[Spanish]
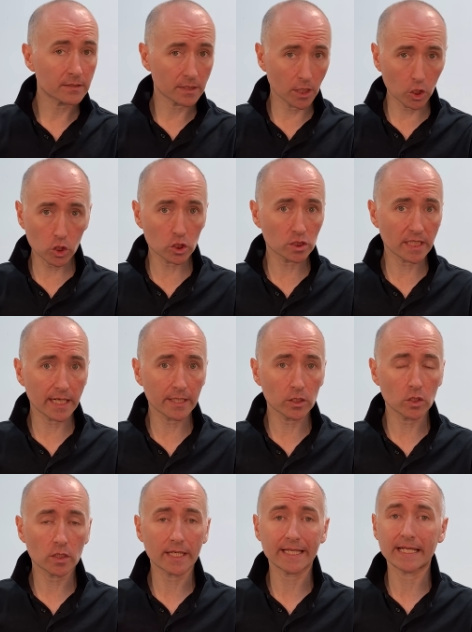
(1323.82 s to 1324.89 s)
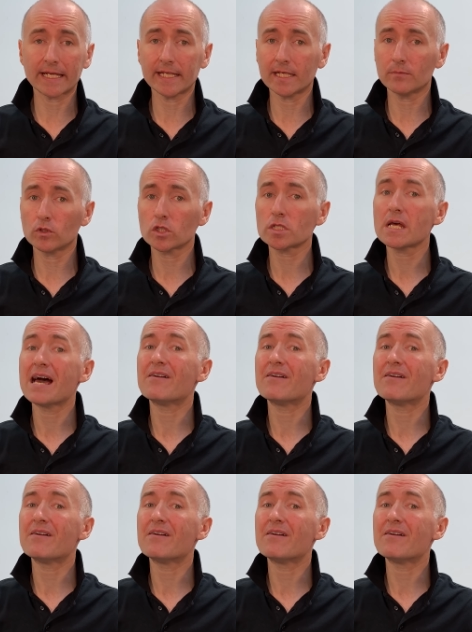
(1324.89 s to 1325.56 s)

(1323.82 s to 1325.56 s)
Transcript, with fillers: De lo contrario, quedaríamos